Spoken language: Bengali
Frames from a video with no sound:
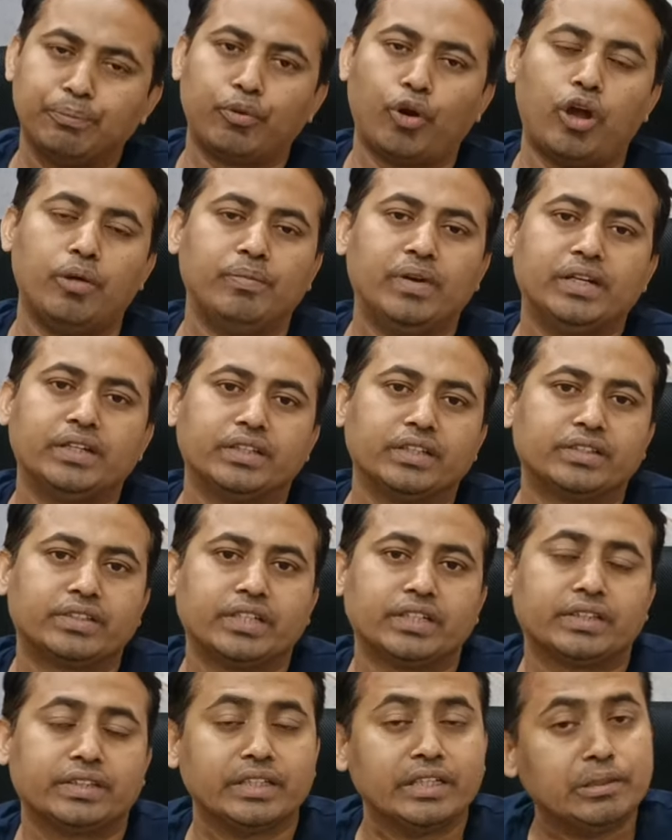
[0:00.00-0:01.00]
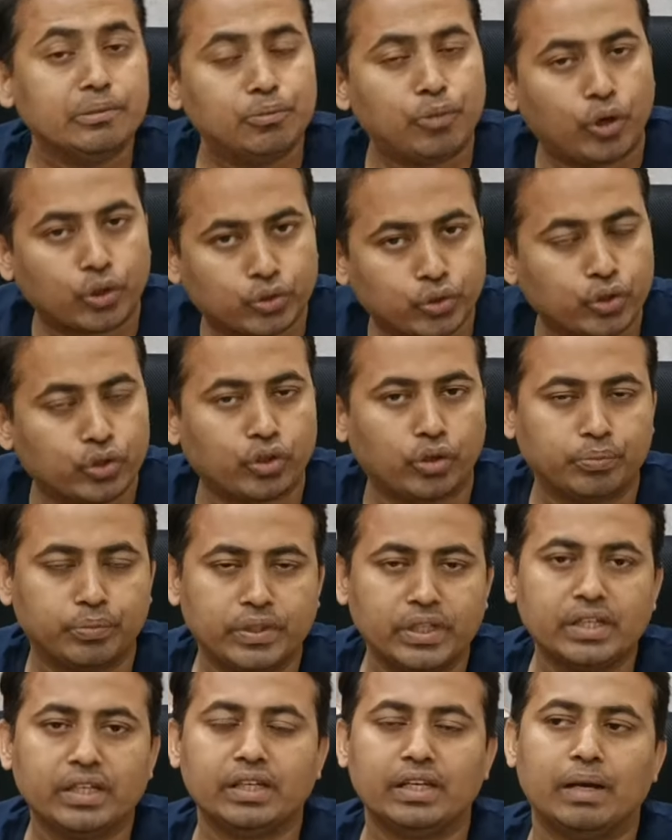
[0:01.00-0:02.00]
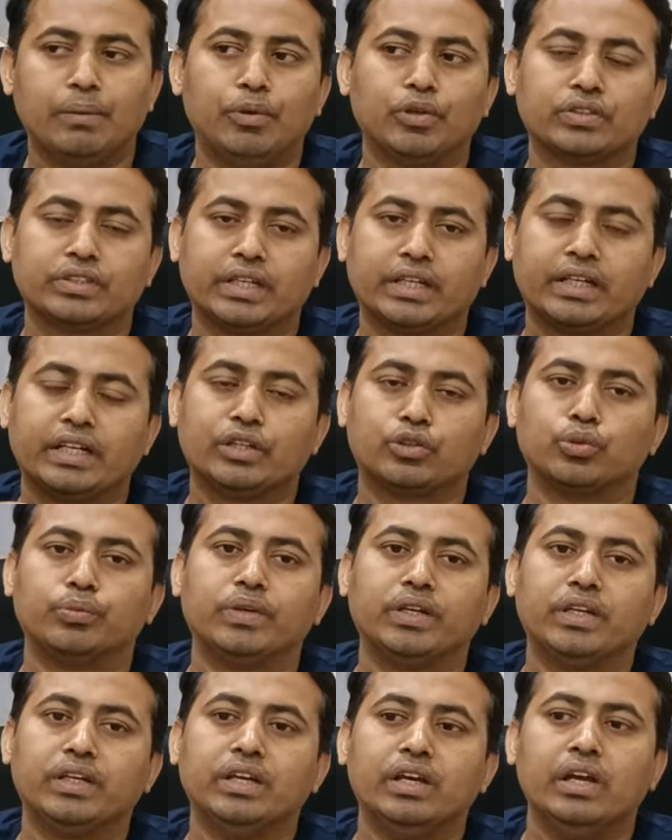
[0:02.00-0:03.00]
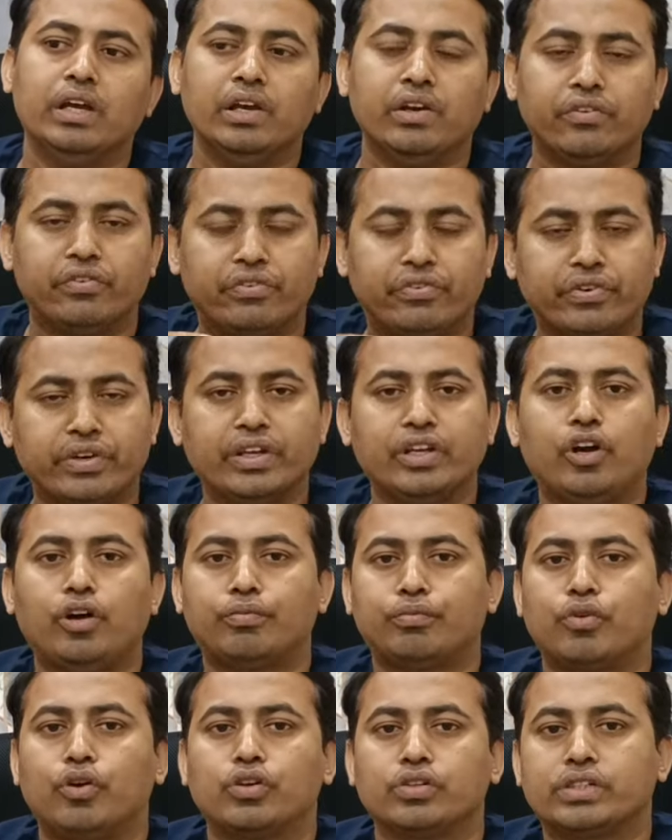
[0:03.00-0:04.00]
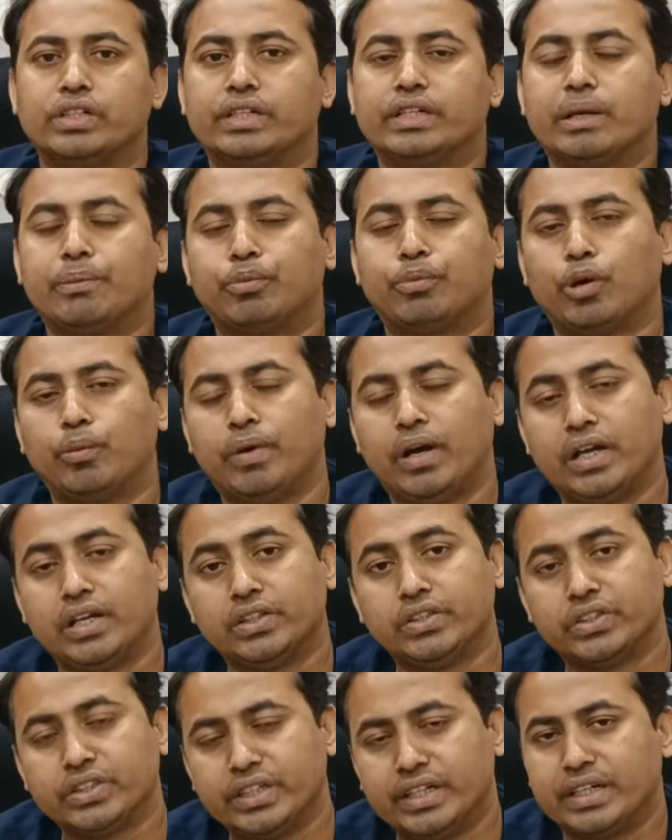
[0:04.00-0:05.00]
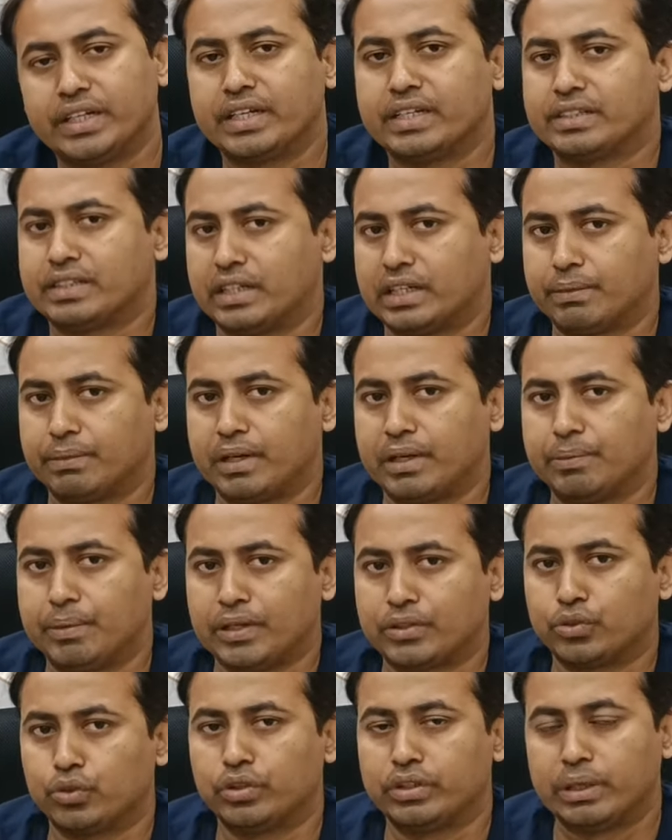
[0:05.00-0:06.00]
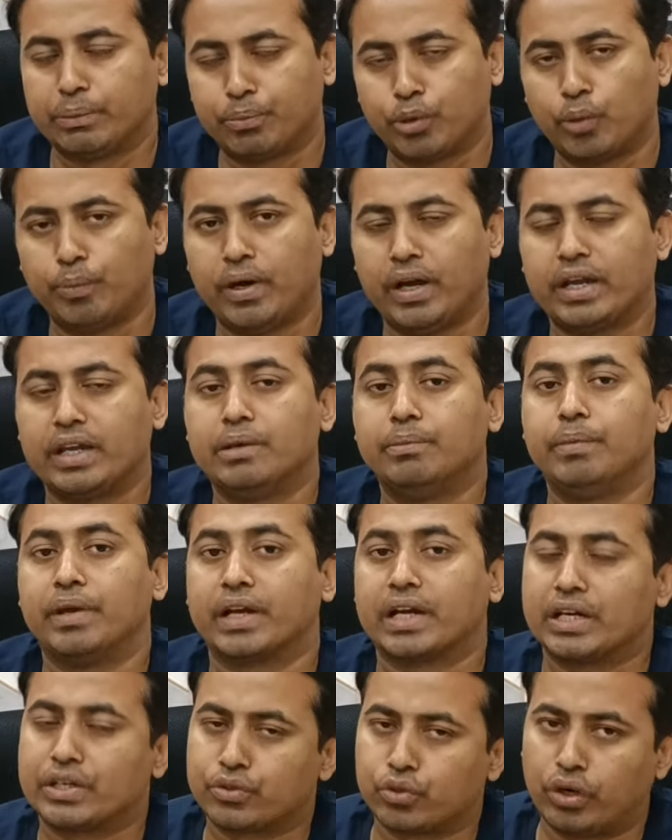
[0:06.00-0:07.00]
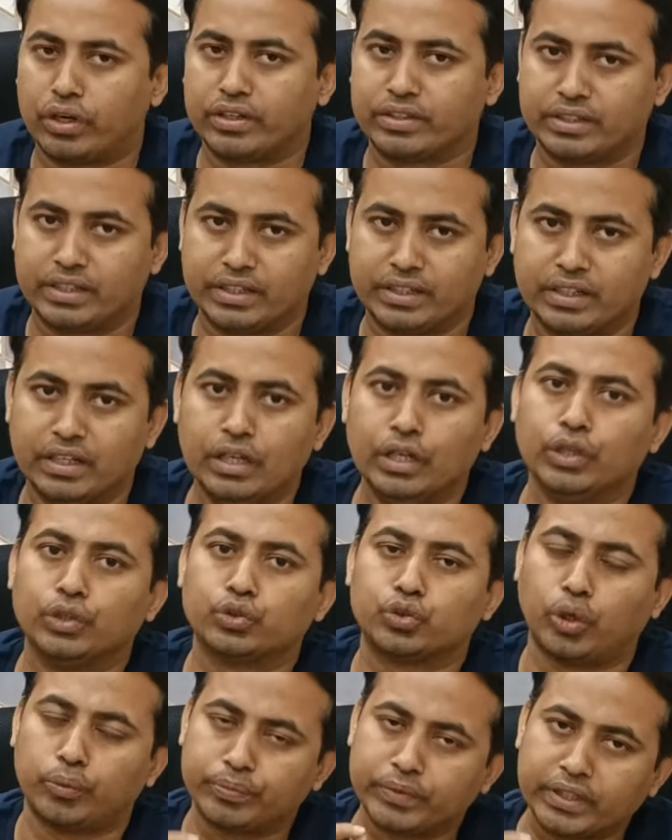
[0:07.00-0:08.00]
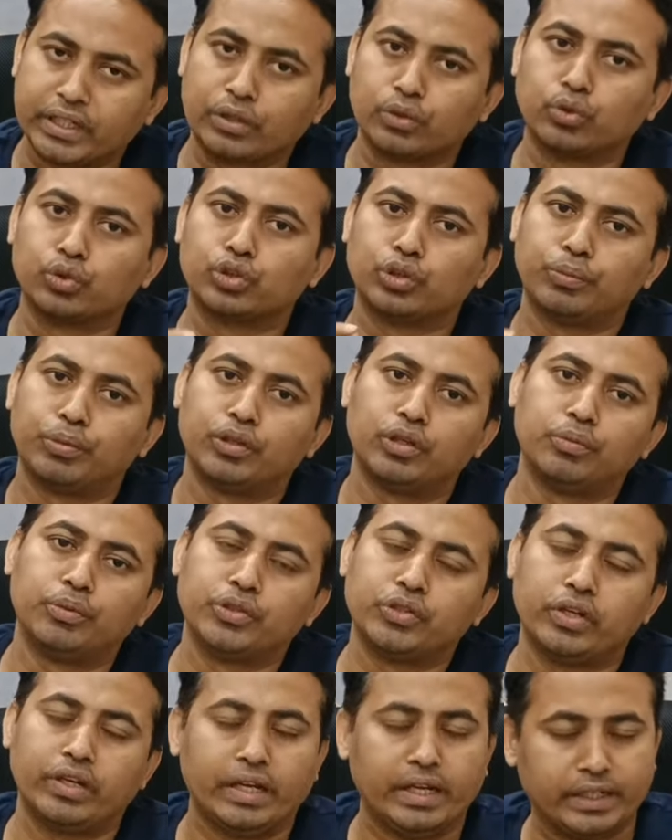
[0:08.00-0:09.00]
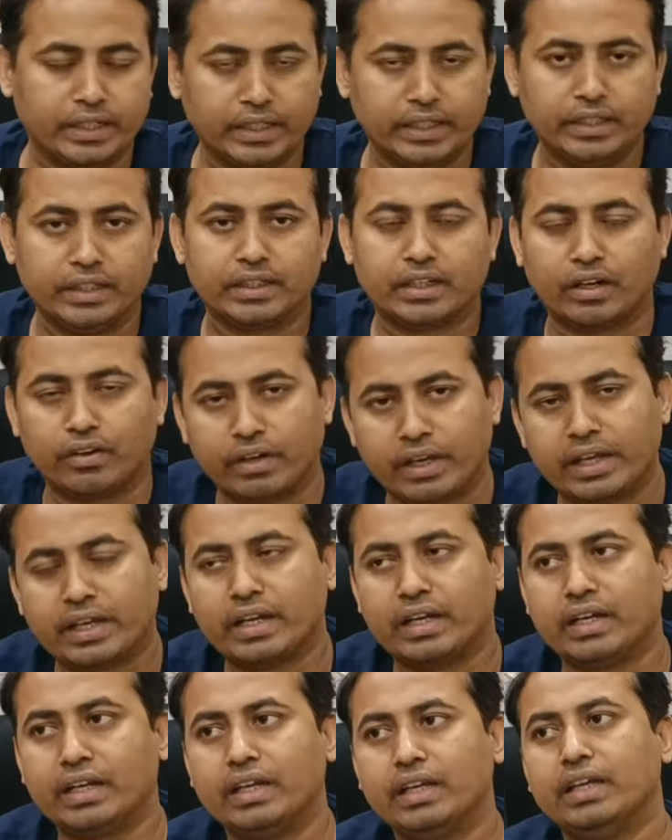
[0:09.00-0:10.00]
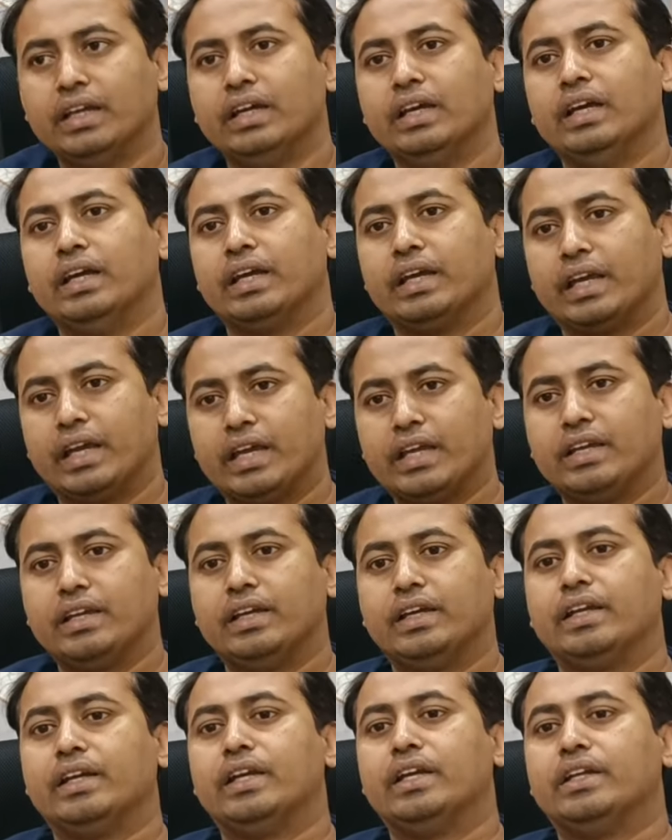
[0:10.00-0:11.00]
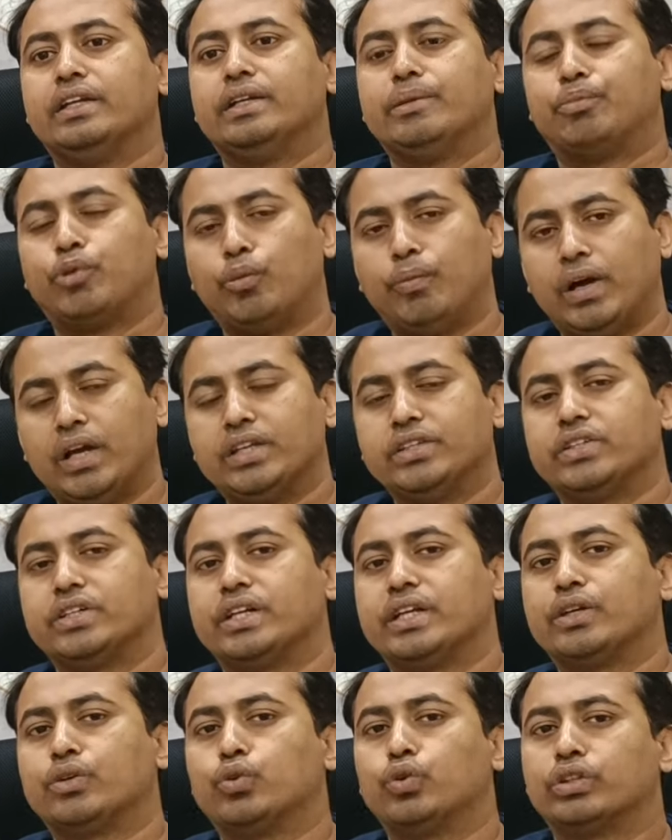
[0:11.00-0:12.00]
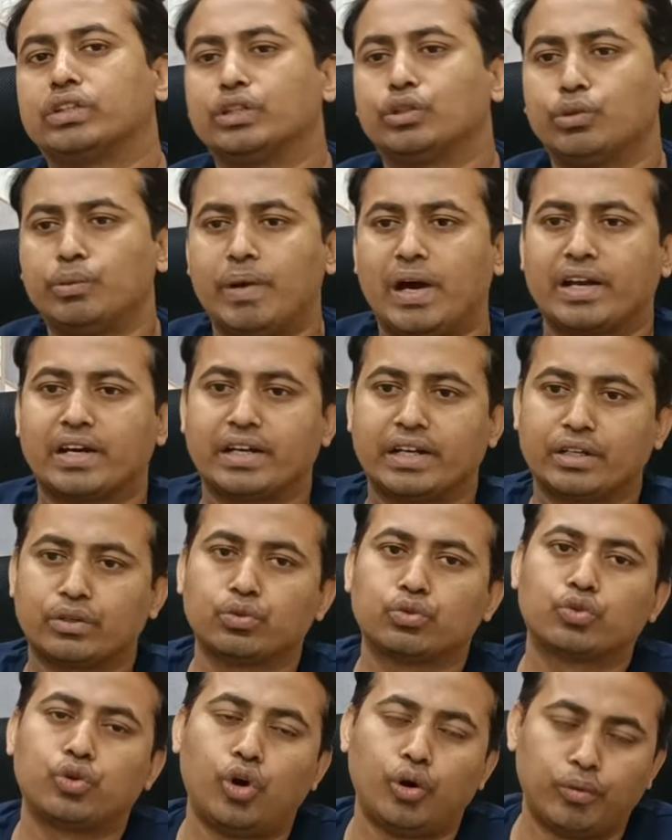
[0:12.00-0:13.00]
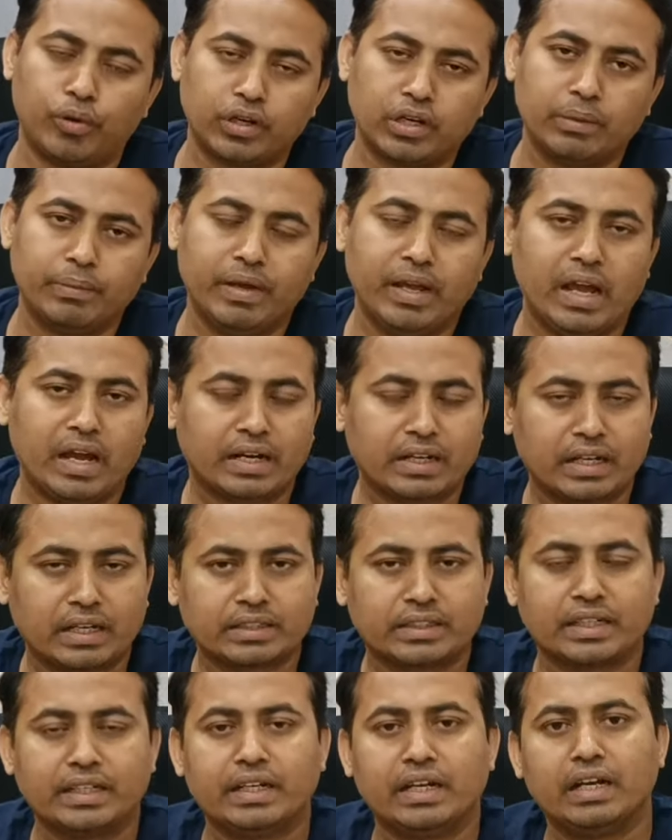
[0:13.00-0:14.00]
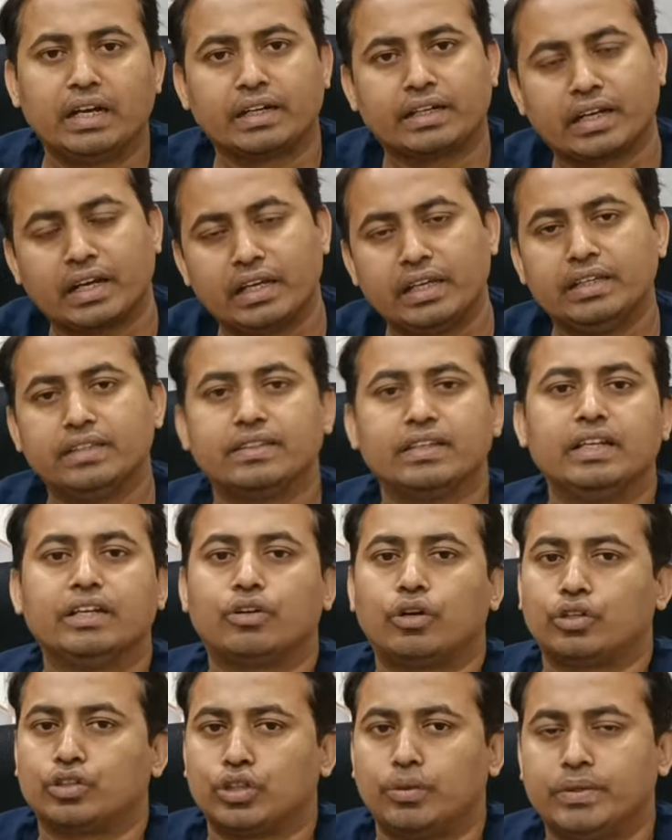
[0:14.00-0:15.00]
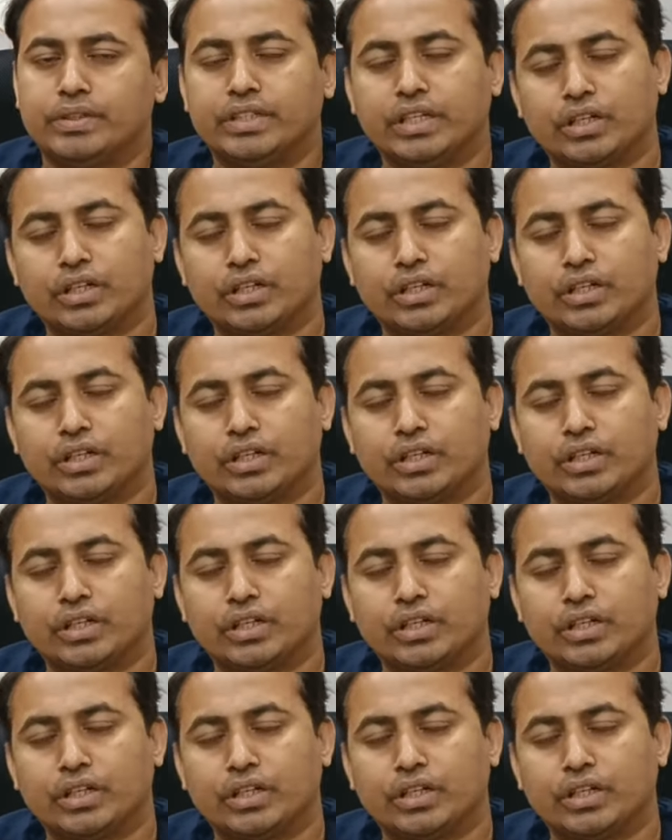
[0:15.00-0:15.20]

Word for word: এমপ্লয়মেন্ট দিচ্ছে তিন বছর অবধি এবং সেখানে তুমি ফ্রি অফ কস্টে ডিপ্লোমা ইঞ্জিনিয়ারিংয়ের সার্টিফিকেট পাচ্ছ ডিপ্লোমা ইন মেকাট্রনিক্সের সব থেকে গুরুত্বপূর্ণ বিষয় এটি কারণ এখানে এই ডিপ্লোমা ইঞ্জিনিয়ারিং করতে তুমি মার্কেটে একটু খবর নেবে এক লাখ থেকে দেড় লাখ টাকা ইজিলি খরচা